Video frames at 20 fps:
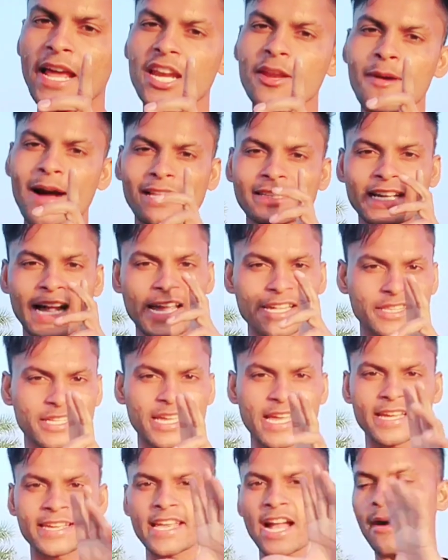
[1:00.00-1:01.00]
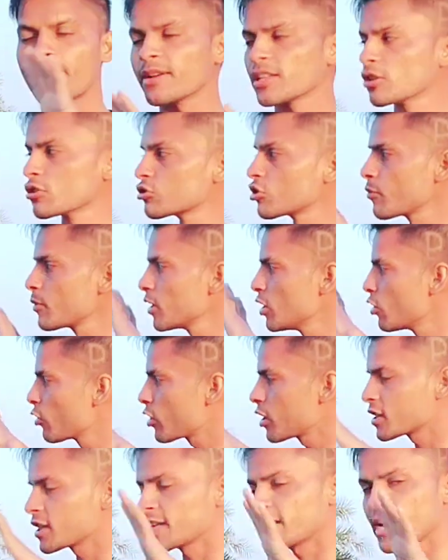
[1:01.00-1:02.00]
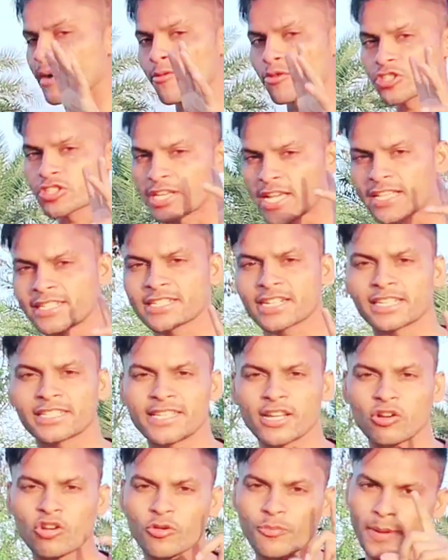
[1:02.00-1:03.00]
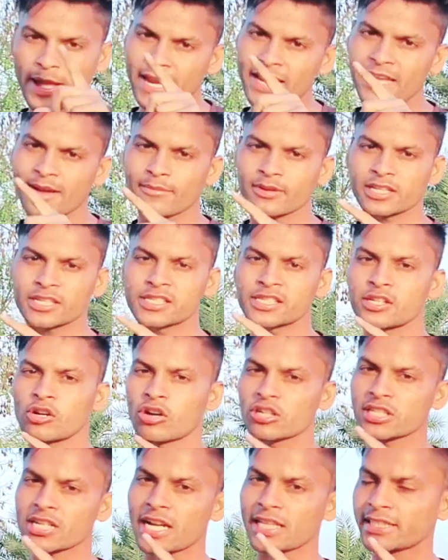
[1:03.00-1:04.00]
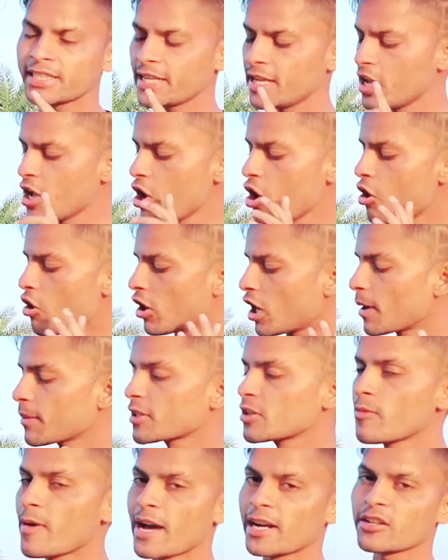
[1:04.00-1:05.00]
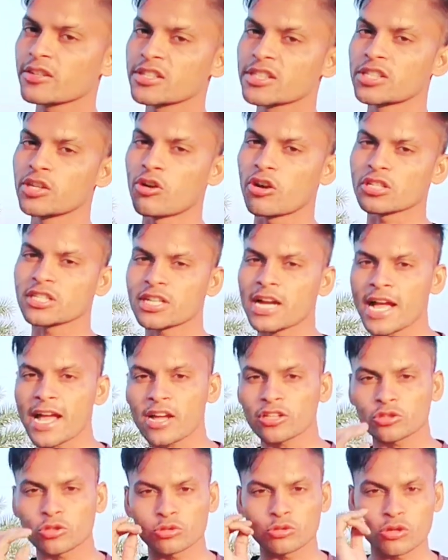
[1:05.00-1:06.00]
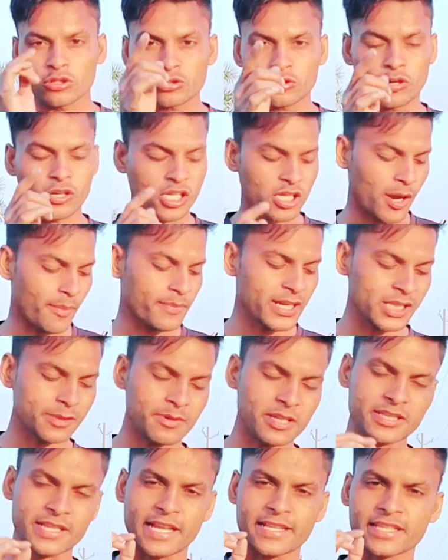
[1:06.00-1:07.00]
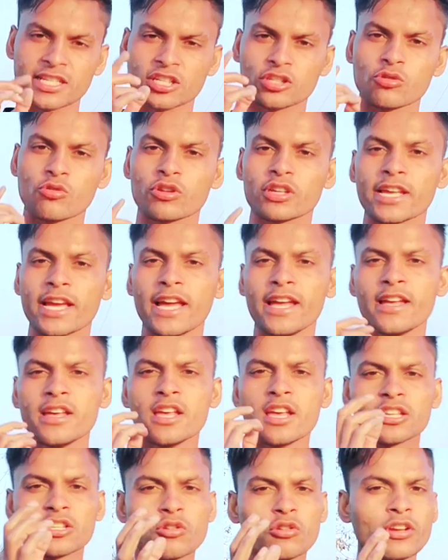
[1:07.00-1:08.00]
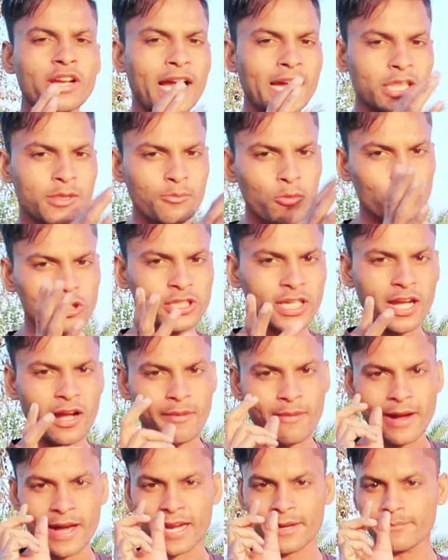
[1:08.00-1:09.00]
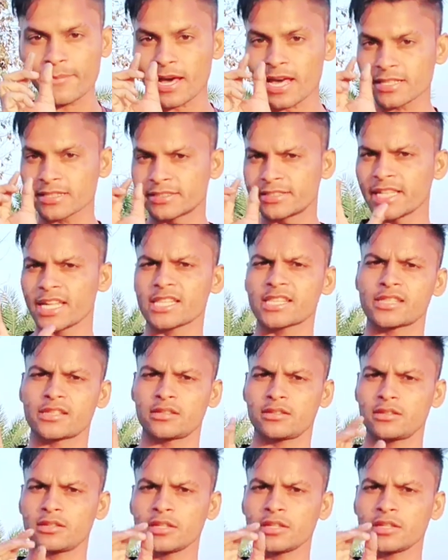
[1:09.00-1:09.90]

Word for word: पहली बात गाइस ये है कि हमने दोस्तों अपनी लोकेशन है वो चेंज कर दिया क्योंकि पहले हम किसी और जगह थे और अब की बार किसी और जगह है तो दोस्तों हमने इसमें चेंजिंग क्यों की है क्योंकि गाइस वो हमारे पास दस